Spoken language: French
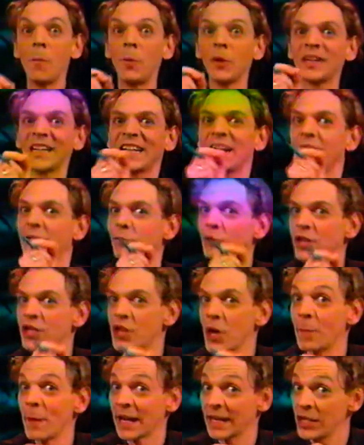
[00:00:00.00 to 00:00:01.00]
Peut-être avez-vous
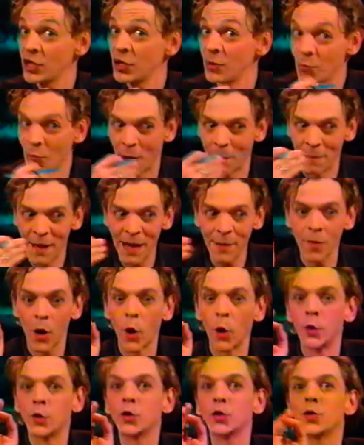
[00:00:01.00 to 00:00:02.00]
déjà remarqué, j'ai moi-même
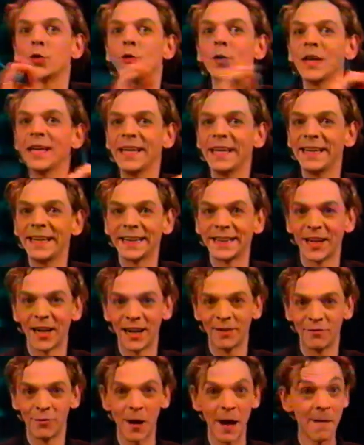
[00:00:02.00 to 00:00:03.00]
un sourire dans
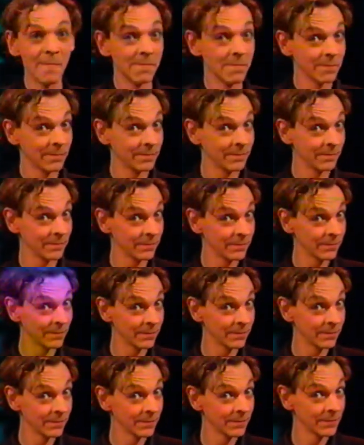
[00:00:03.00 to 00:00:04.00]
la voix.
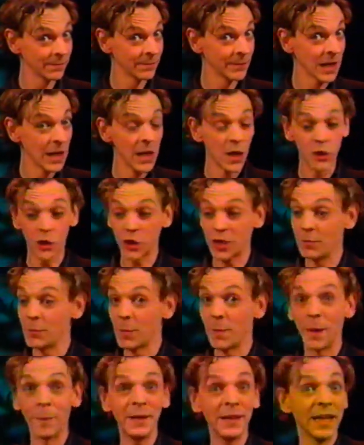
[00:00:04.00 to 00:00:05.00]
Ce qui
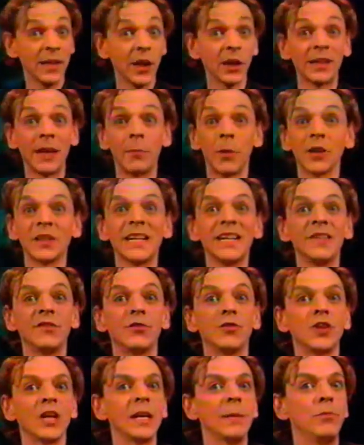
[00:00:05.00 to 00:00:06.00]
me permet d'ailleurs d'aborder les
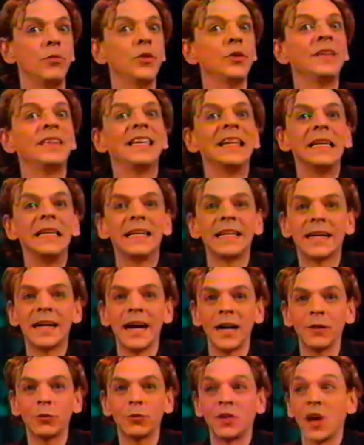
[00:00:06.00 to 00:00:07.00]
sujets les plus
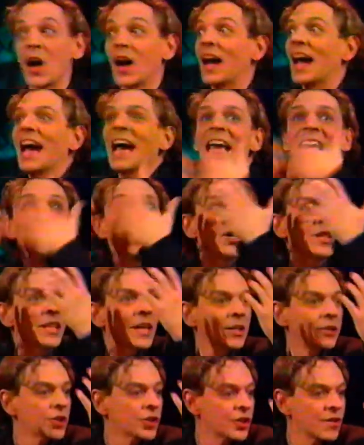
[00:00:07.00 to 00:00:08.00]
délicats tout en
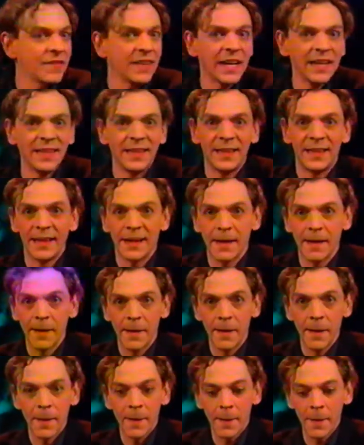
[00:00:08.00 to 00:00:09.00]
rayonnant de jovialité.
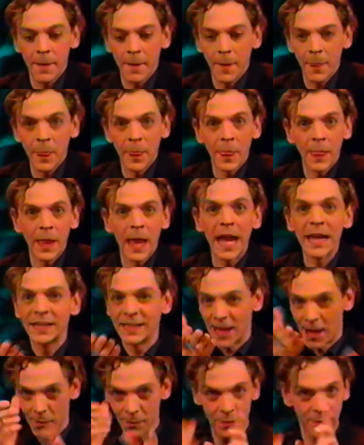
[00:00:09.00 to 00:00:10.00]

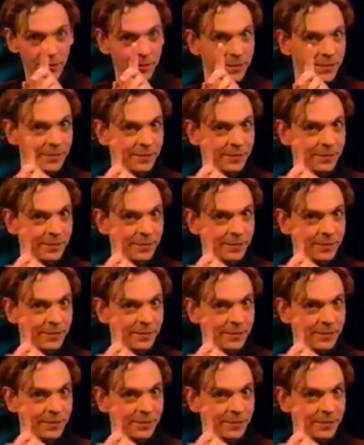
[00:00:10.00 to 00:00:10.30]
Exemple.